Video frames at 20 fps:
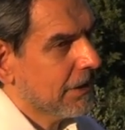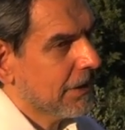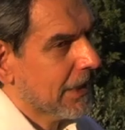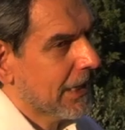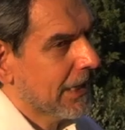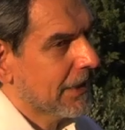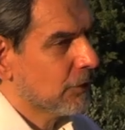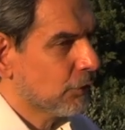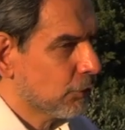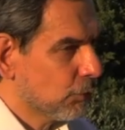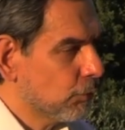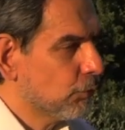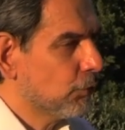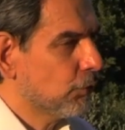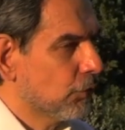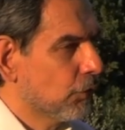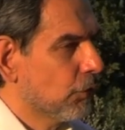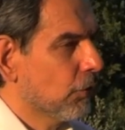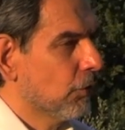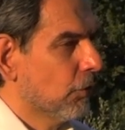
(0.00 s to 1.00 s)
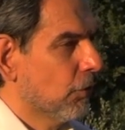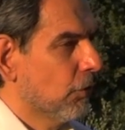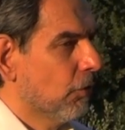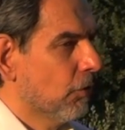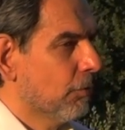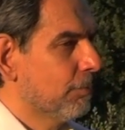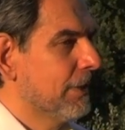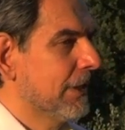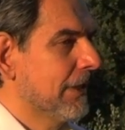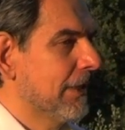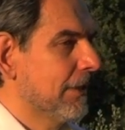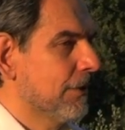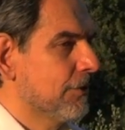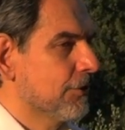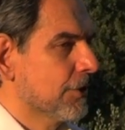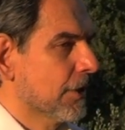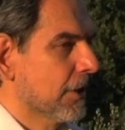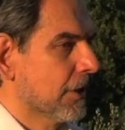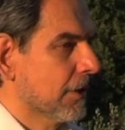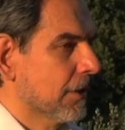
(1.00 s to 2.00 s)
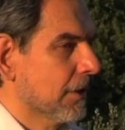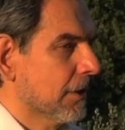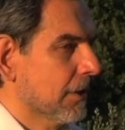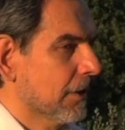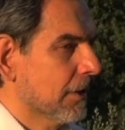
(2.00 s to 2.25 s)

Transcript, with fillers: che tutto obbedisce